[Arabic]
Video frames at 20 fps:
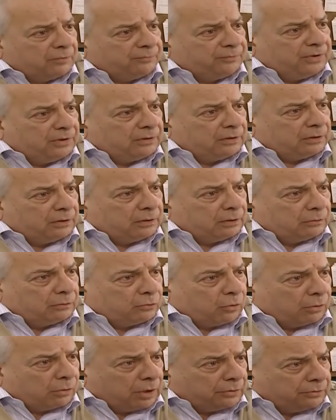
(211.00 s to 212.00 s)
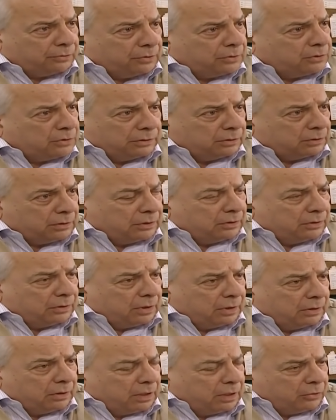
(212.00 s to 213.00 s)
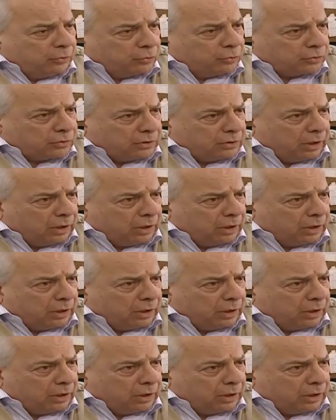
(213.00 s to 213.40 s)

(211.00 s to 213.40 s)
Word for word: شنو صفية شنو سرقة شكو ما